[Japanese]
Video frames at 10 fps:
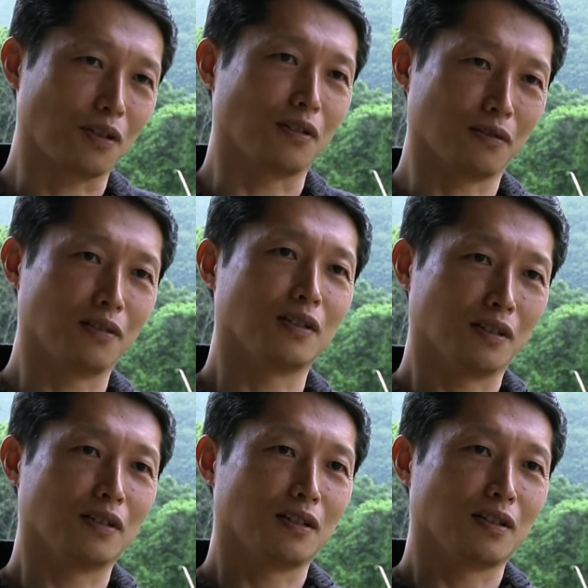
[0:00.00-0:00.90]
てい
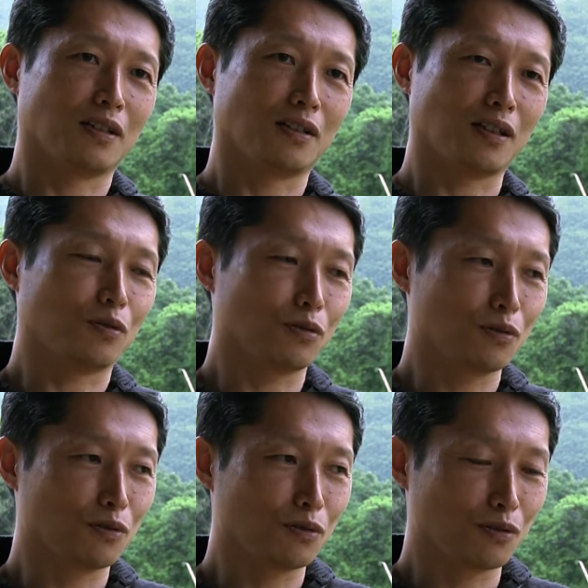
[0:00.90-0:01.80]
うでそう
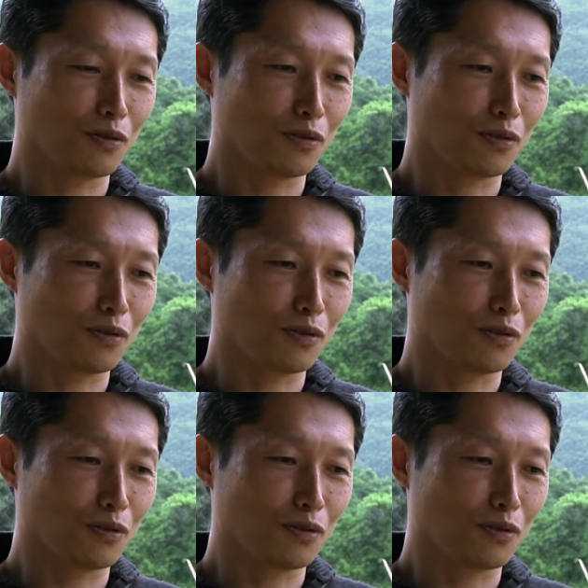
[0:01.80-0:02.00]
いう